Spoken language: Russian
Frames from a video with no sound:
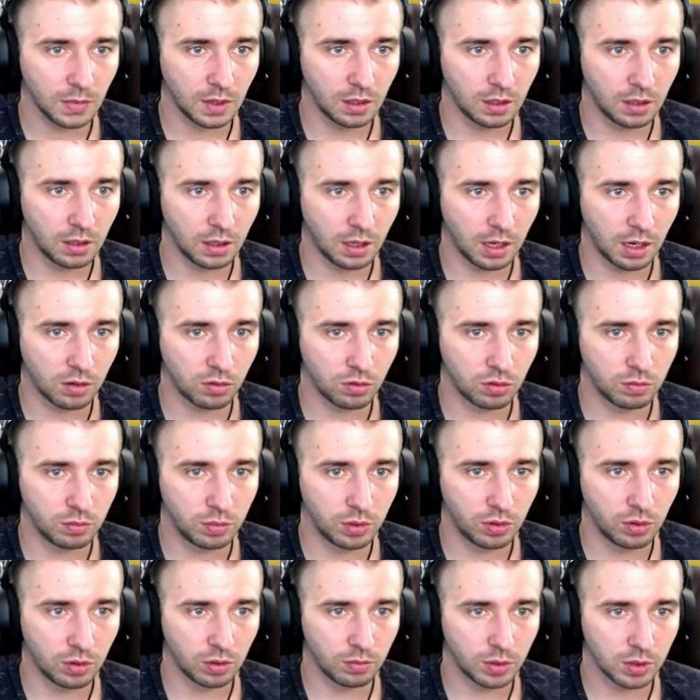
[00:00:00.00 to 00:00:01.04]
Так,
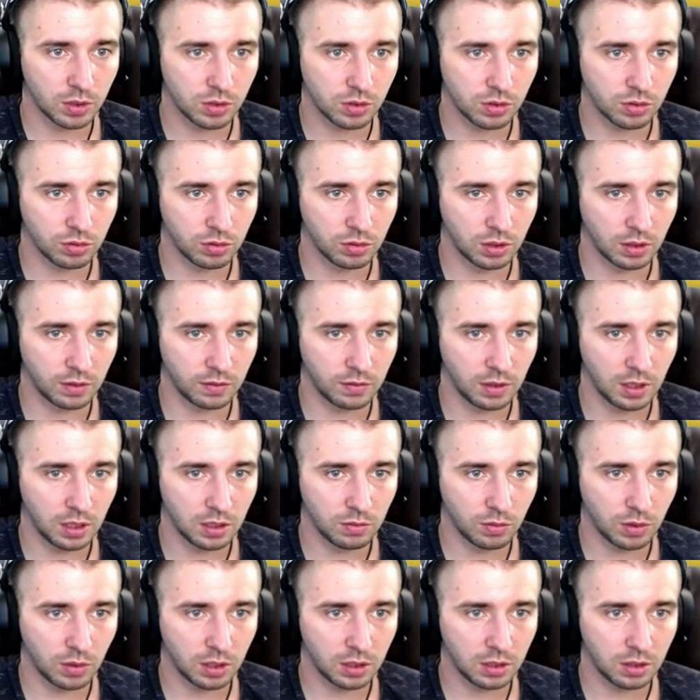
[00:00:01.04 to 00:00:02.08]
уберем отсюда
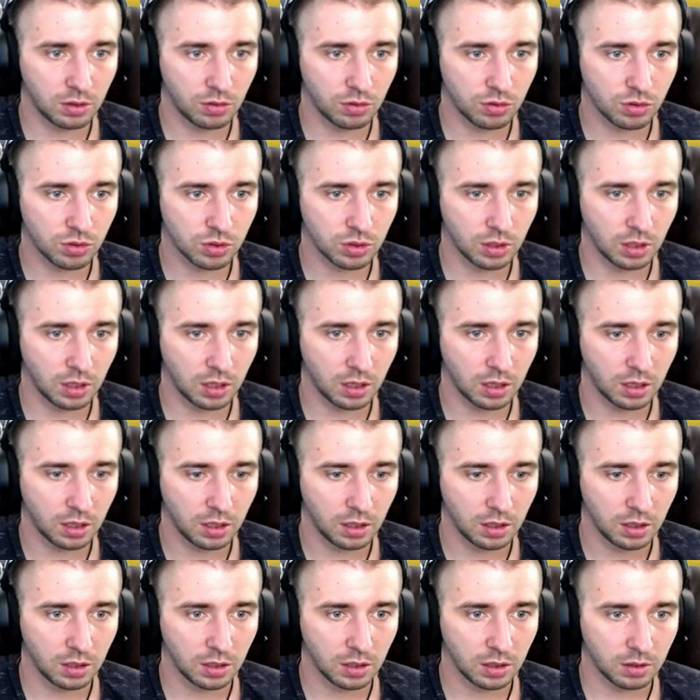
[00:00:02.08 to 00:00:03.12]
ведьма, не нужна.
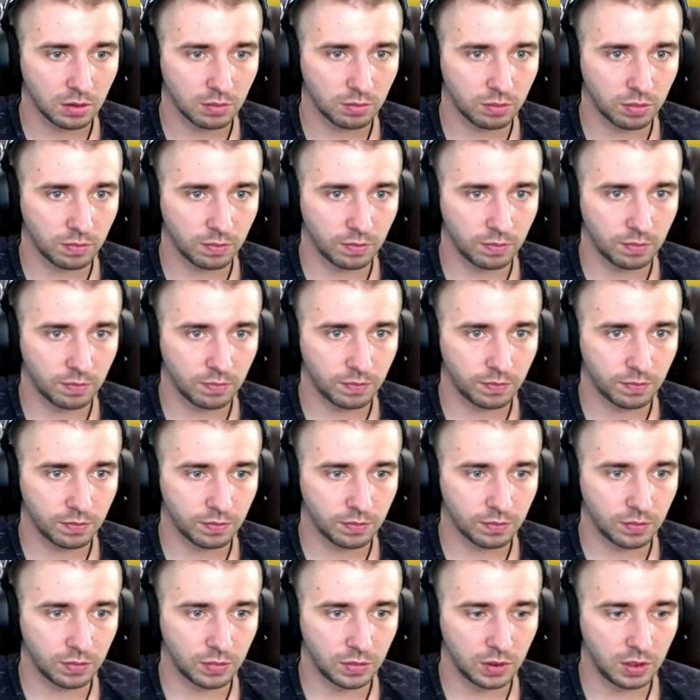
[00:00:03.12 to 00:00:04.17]

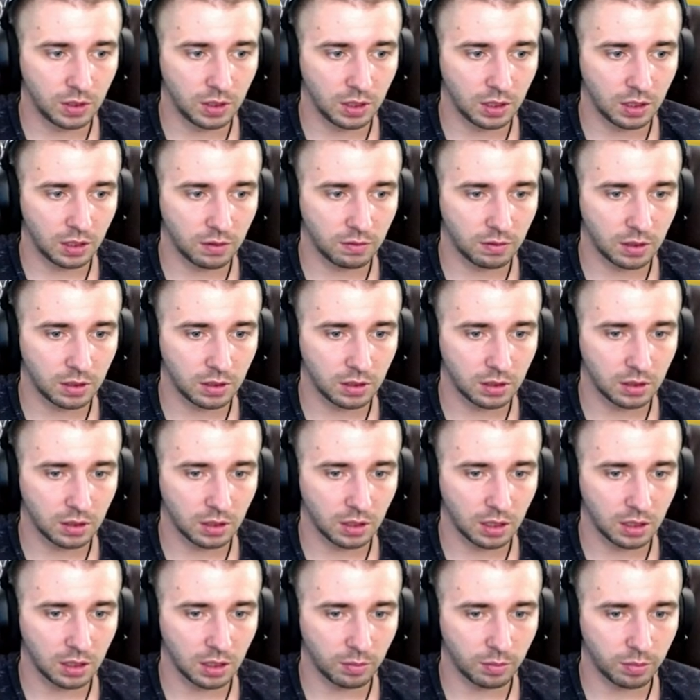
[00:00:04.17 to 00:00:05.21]
Дерево не
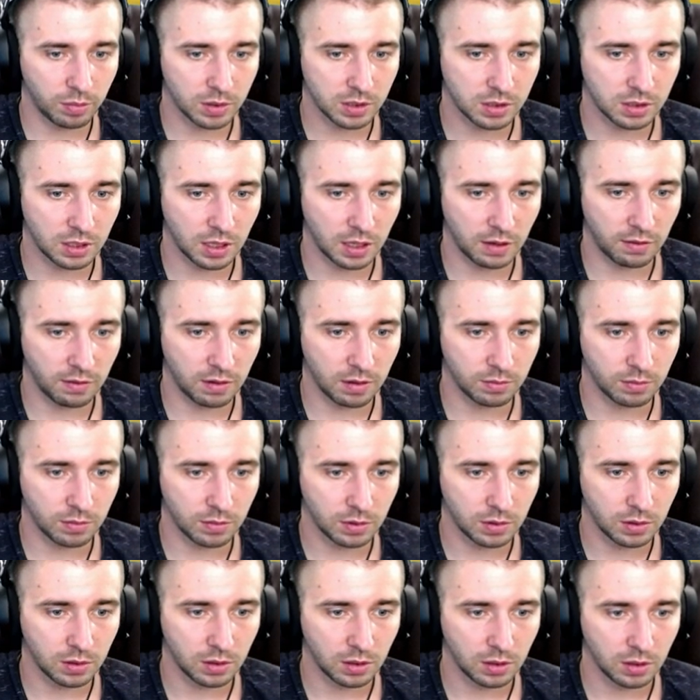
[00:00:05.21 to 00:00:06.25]
надо. Поставим
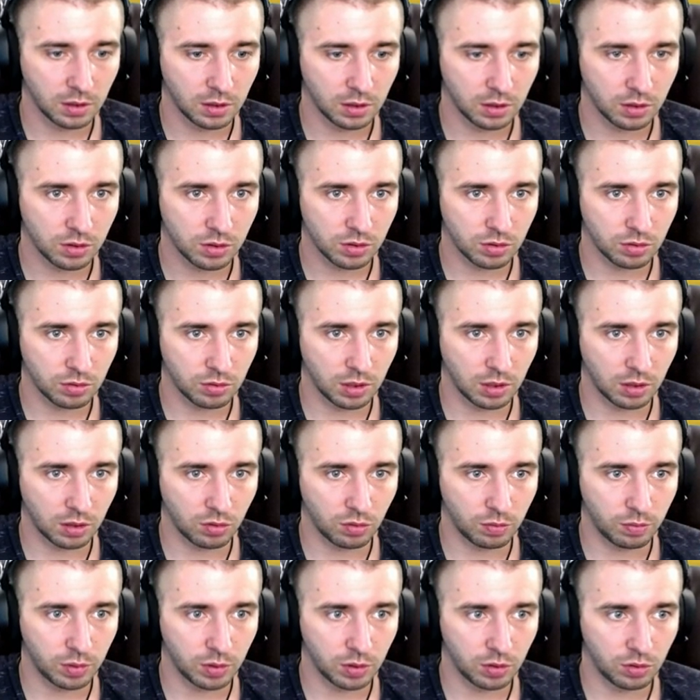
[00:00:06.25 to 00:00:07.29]
сюда
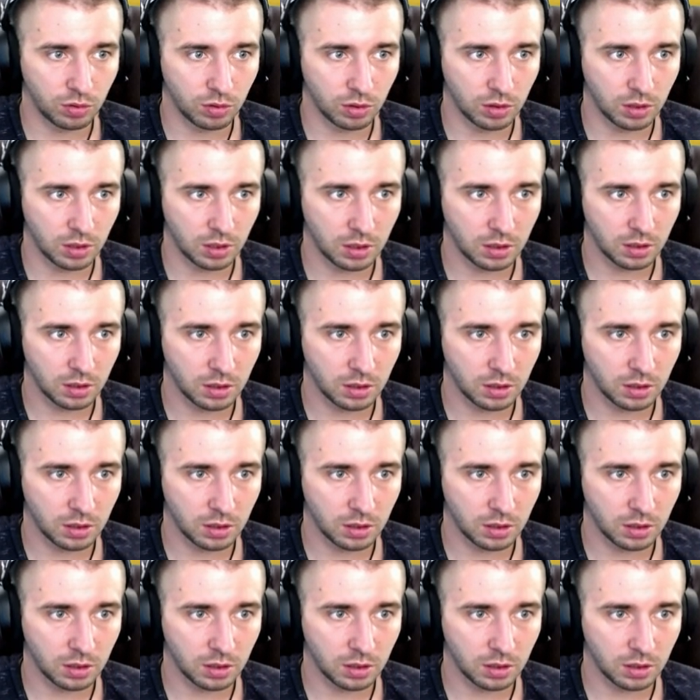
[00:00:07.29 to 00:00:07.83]
Купидона.